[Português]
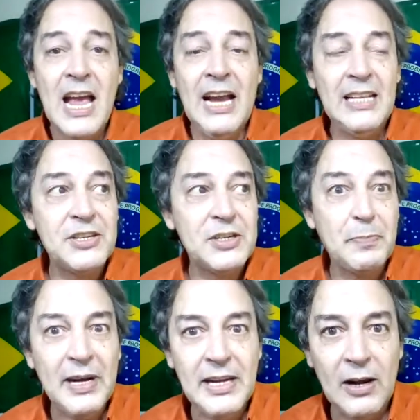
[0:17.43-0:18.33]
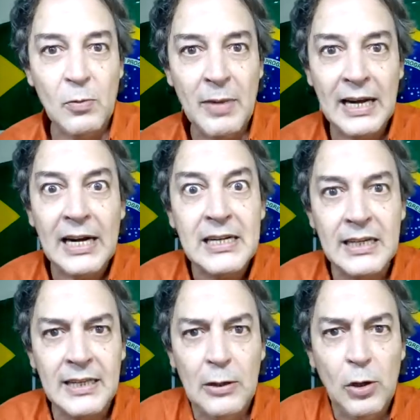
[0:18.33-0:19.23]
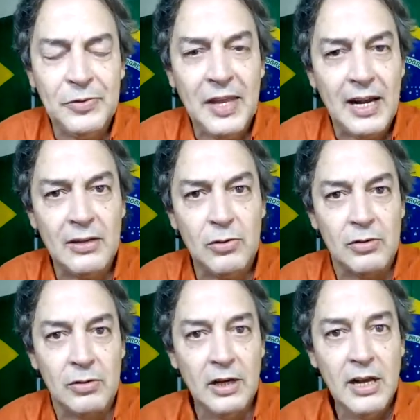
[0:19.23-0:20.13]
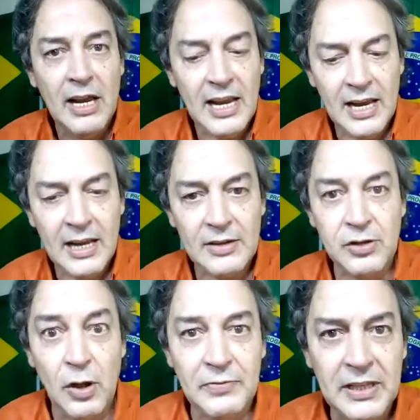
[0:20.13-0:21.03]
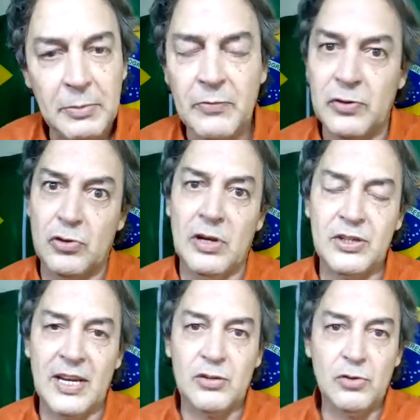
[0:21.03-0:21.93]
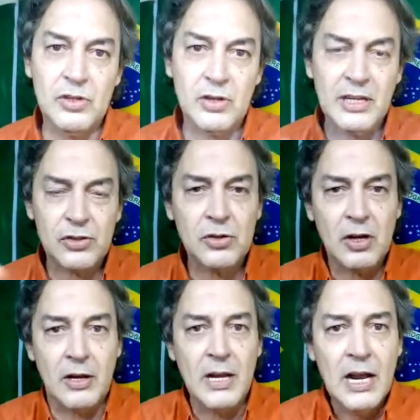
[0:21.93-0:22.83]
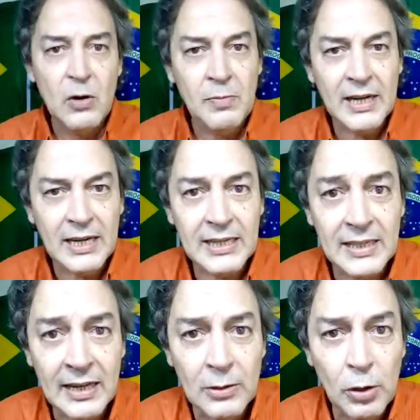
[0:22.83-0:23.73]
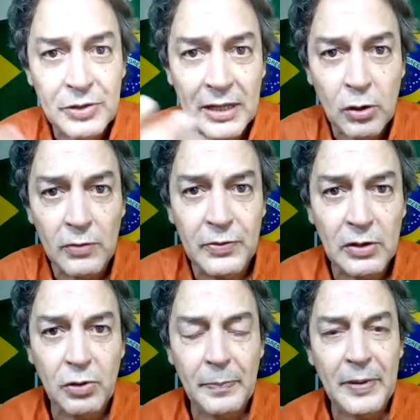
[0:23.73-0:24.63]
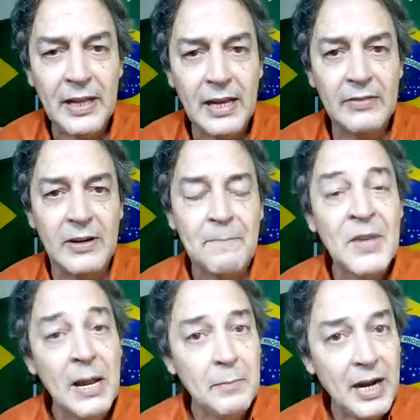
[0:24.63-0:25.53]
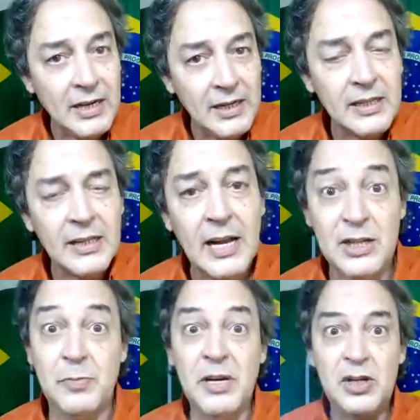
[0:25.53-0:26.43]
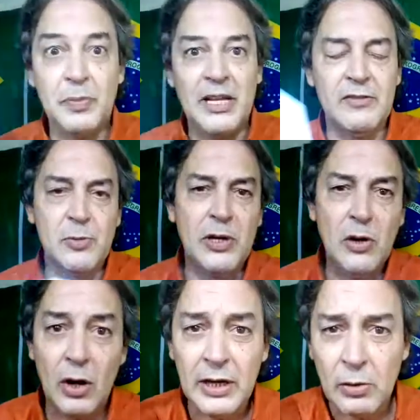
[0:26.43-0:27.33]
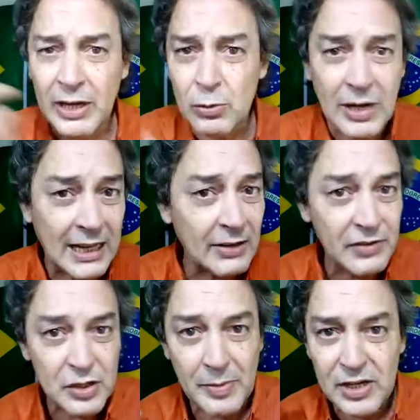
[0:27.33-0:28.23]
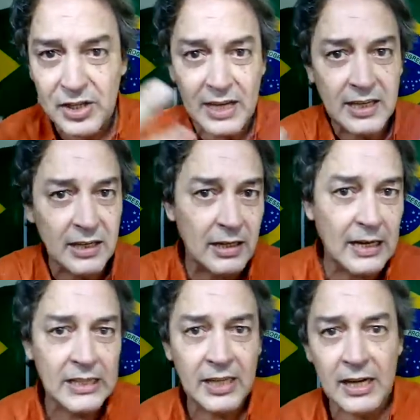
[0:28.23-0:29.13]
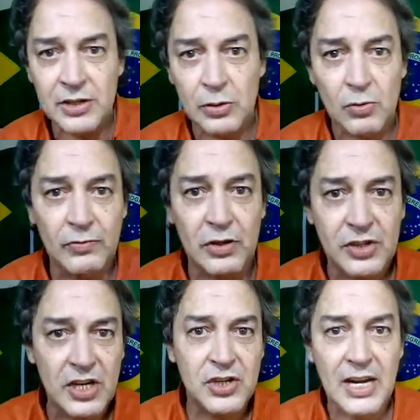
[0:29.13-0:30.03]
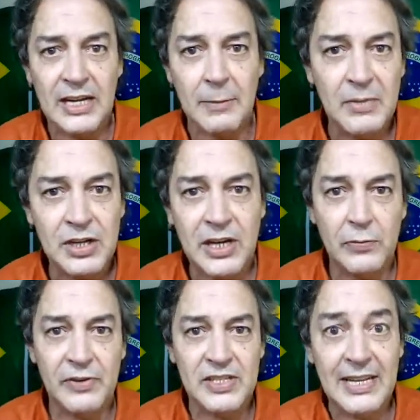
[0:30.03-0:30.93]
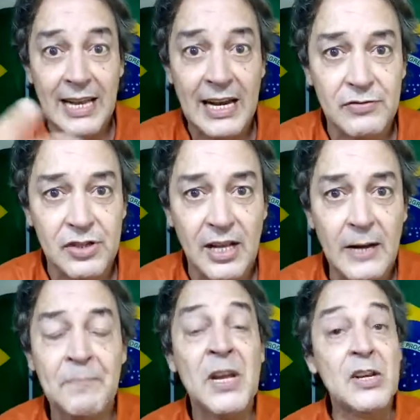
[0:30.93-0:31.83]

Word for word: Ela diz, pai, é um maracanã lotado. É, 90 mil visualizações, olha só. o Maracanã lotado que eu vi a tua palavra. Bacana, né? As minhas palavras, porque olha, eu quero cada vez mais estar aqui eh, interagindo com vocês diariamente, quero fazer lives, tá?